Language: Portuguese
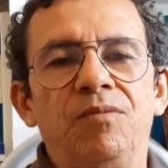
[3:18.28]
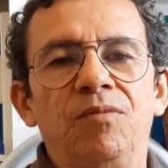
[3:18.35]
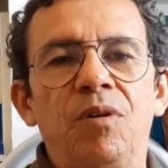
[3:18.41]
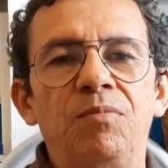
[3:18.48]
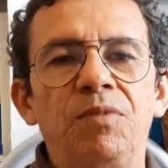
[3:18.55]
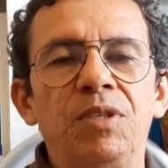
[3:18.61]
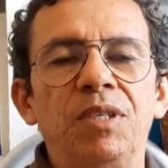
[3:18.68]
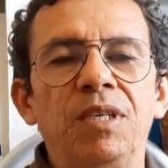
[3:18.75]
um
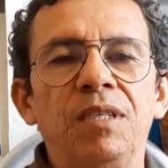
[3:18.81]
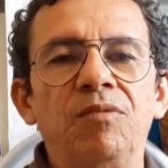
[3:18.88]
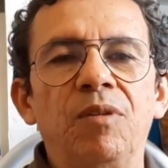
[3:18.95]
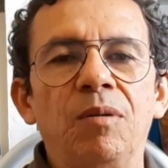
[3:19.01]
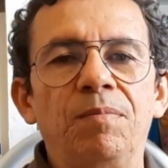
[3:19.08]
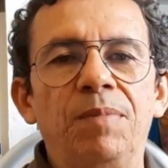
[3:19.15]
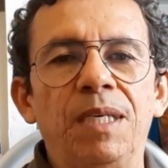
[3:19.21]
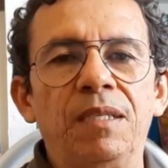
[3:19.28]
objeto,
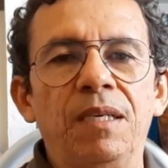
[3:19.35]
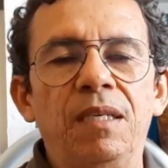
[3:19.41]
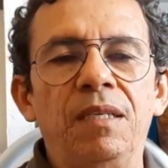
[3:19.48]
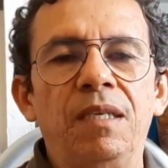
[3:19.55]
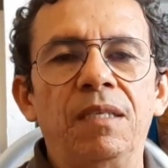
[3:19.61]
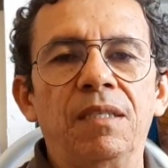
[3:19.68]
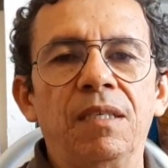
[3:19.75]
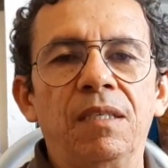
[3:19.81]
uma peça
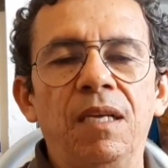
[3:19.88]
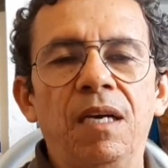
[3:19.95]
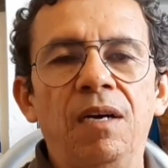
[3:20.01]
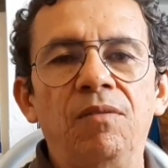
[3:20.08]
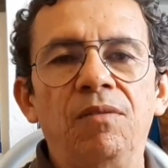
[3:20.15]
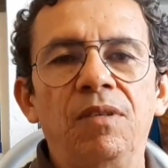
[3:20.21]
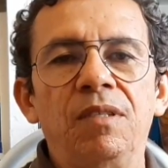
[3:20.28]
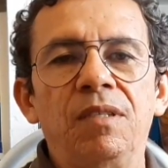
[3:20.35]

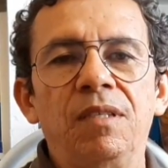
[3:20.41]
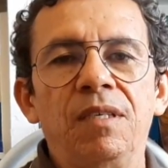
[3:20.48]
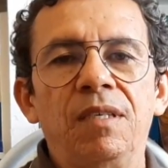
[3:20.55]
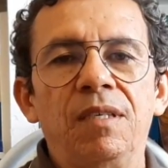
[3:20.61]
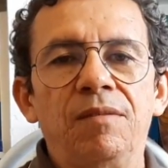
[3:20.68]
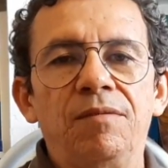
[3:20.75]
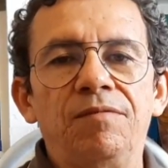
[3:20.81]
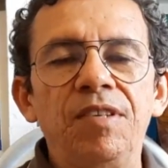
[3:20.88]
artesanal
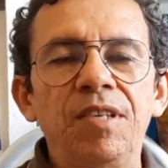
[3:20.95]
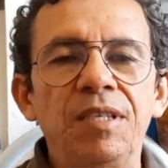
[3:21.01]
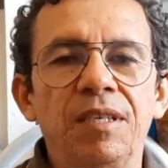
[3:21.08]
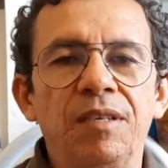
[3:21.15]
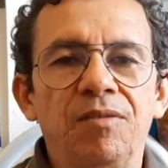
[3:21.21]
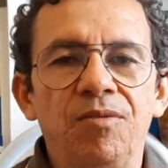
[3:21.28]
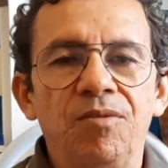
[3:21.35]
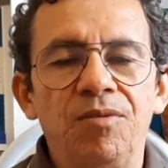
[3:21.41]

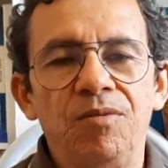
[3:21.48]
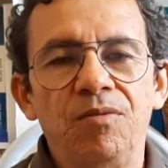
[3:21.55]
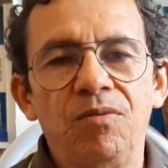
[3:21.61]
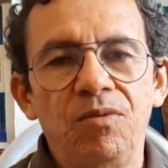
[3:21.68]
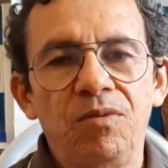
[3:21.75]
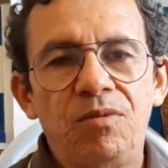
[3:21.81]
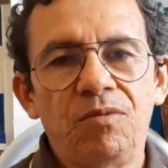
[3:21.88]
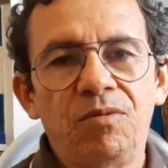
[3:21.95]
feita com
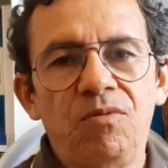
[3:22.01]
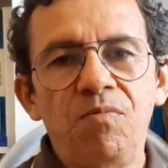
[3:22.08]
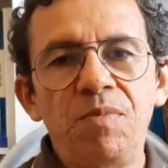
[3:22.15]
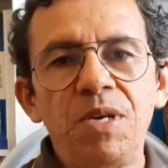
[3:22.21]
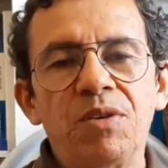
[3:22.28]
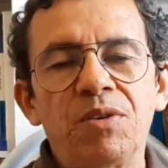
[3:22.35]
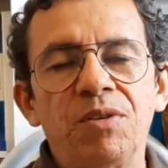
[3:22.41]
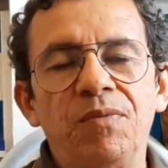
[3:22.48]
o, o
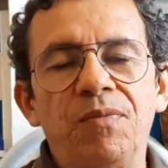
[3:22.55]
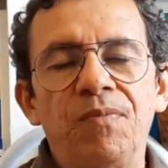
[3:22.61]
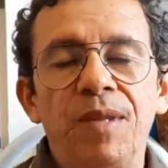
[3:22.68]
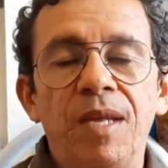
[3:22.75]
bicho.